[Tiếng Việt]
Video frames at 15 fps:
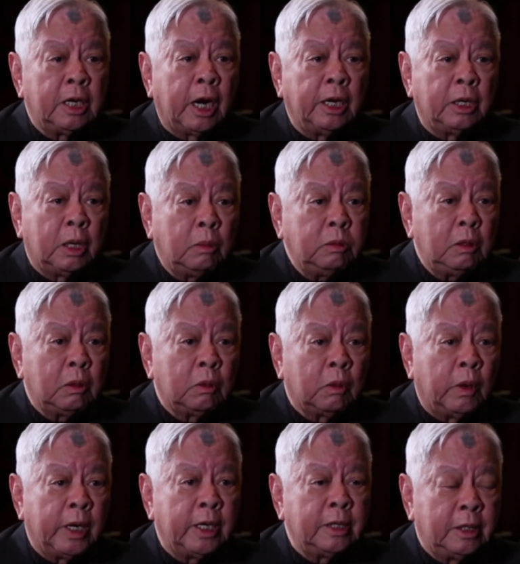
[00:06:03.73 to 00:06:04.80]
Hạnh Khúc
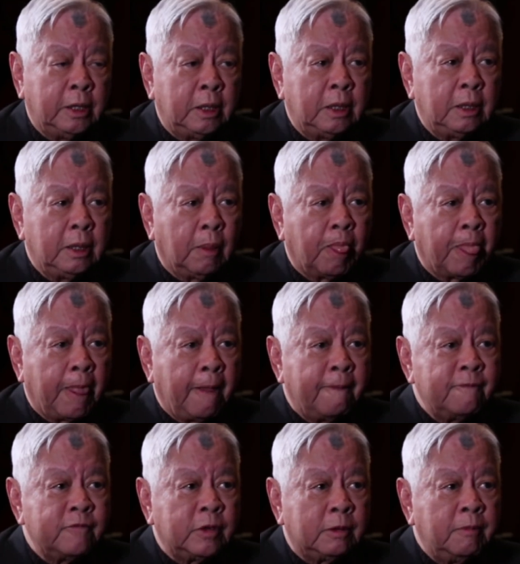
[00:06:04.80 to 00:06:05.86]
của Lê Thương yeah.
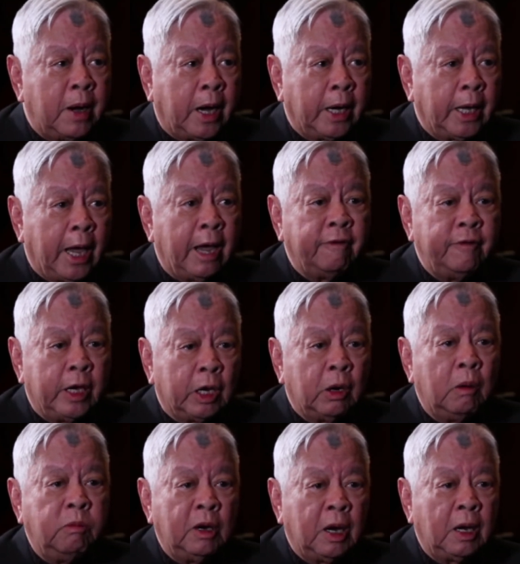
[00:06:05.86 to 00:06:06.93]
và bài Hài Về Của
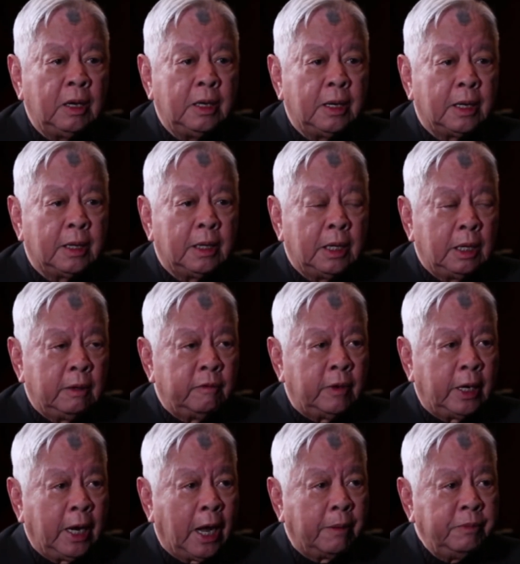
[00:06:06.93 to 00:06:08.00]
Hồng Lân mm.
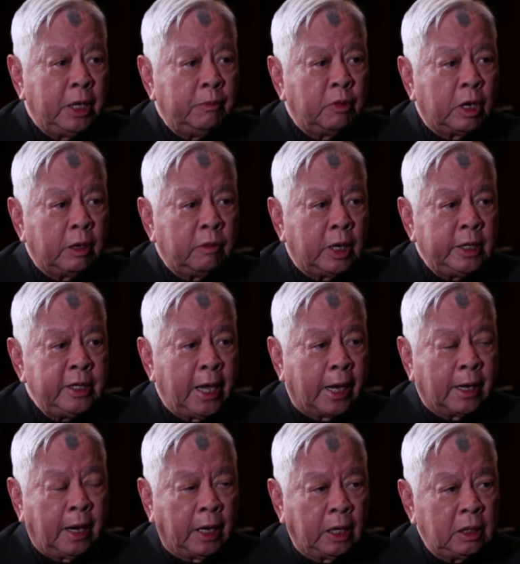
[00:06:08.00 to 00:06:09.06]
làm nên một cái, cái nhạc
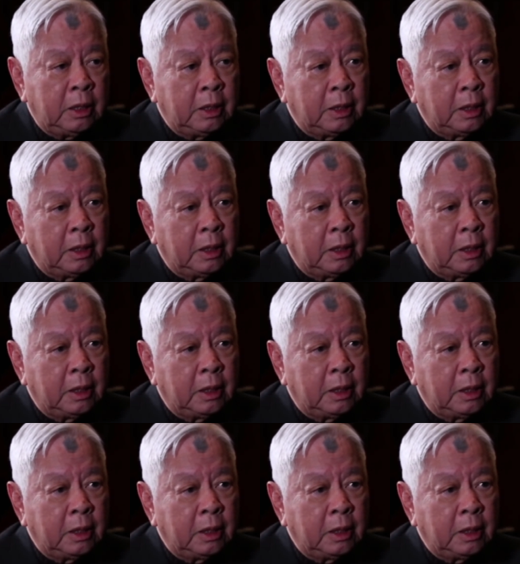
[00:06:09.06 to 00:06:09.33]
cảnh,